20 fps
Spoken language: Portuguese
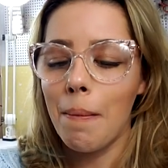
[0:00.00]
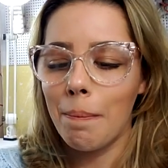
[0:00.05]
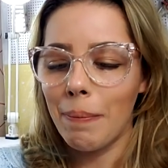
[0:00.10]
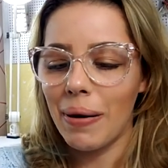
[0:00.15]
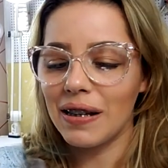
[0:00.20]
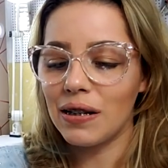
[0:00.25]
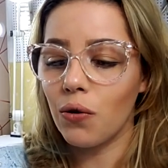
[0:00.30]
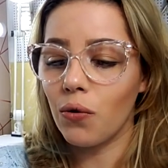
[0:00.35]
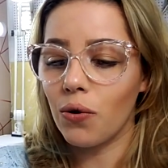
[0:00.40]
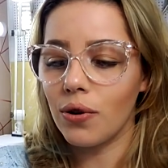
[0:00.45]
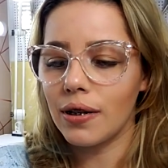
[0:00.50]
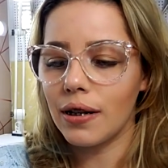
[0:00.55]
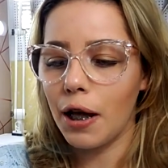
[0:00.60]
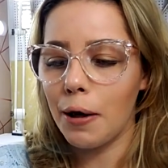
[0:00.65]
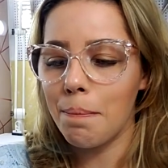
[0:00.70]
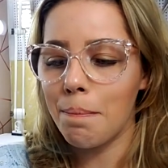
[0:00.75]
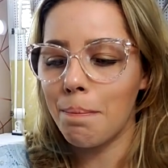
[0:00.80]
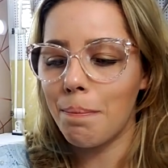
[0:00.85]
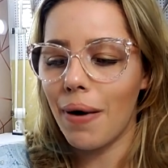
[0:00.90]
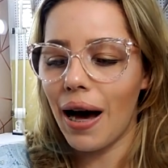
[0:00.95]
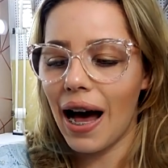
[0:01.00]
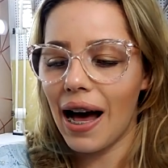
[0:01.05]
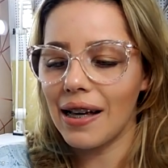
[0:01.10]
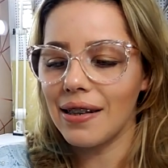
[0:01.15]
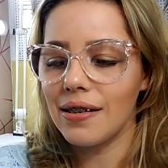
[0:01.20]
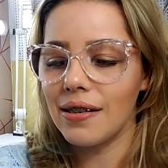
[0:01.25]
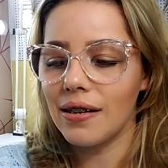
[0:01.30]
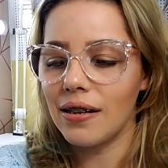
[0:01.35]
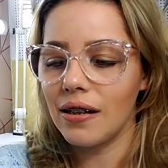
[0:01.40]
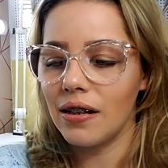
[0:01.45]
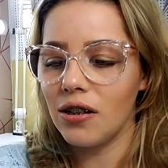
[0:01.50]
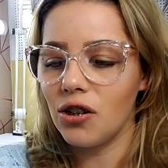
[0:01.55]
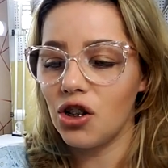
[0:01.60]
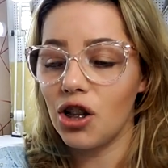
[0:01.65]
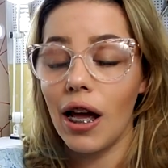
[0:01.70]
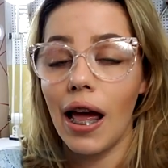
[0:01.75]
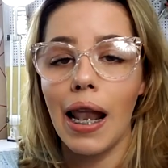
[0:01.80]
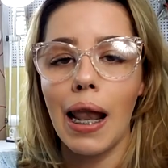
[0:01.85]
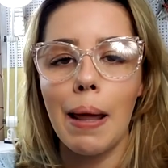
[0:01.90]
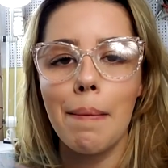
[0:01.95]
Mas eu gostei
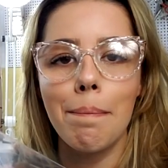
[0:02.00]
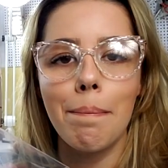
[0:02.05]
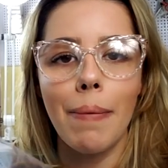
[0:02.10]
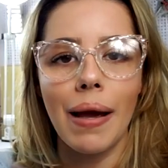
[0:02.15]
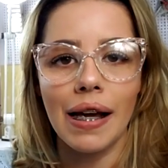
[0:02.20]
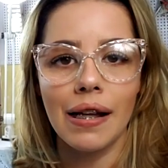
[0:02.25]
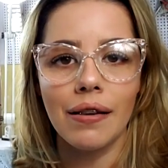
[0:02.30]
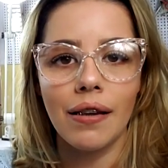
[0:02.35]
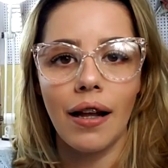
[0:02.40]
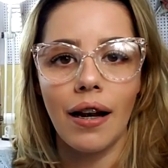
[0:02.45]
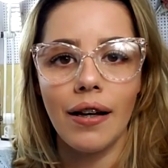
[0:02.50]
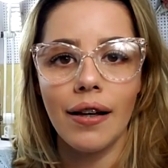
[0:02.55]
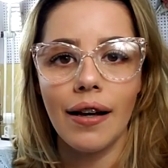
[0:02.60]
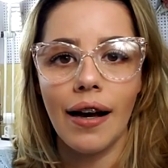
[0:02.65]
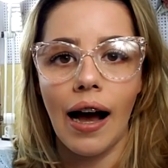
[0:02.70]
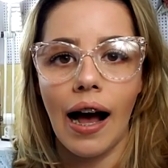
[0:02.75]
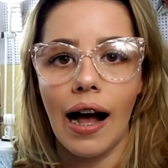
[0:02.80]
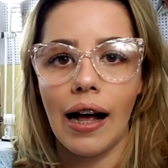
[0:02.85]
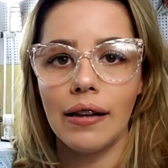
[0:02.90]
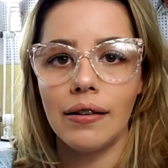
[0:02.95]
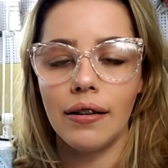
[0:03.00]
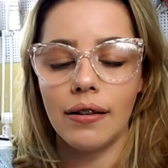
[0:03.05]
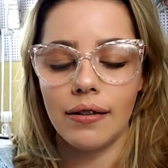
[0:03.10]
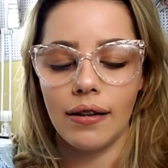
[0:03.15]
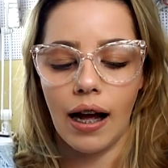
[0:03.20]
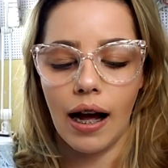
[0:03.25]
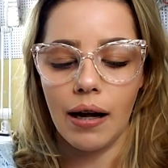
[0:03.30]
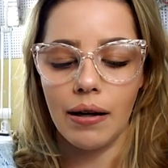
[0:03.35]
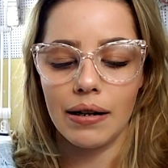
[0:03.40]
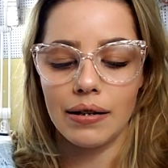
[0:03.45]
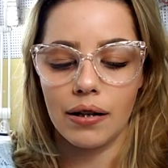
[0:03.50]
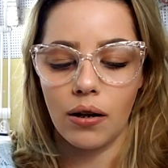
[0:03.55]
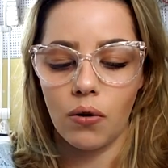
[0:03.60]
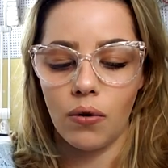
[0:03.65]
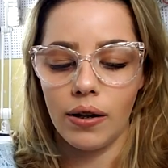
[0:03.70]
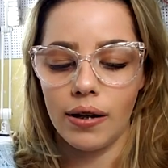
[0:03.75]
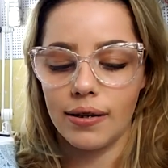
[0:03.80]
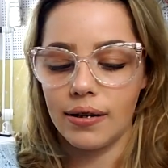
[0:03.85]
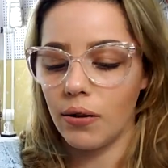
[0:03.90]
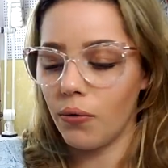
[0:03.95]
bastante, ela é bem delicada, tá? Essa
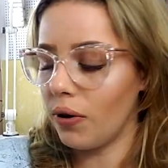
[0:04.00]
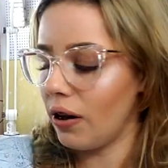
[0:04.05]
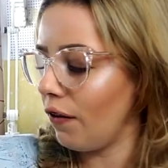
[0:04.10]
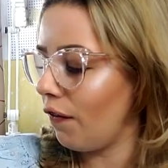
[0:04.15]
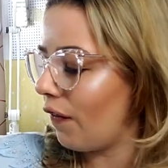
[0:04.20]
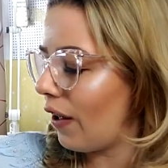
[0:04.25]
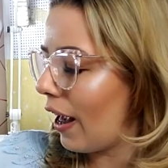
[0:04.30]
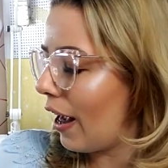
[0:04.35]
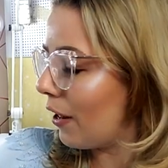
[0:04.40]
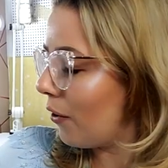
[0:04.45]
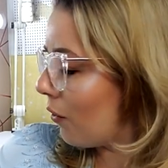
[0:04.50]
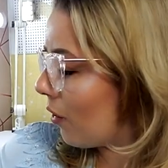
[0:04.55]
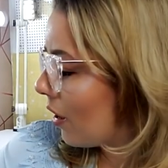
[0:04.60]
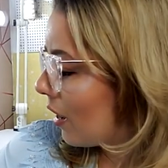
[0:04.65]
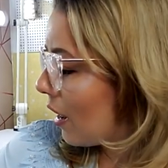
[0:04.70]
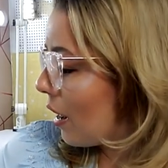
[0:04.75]
coleção que veio.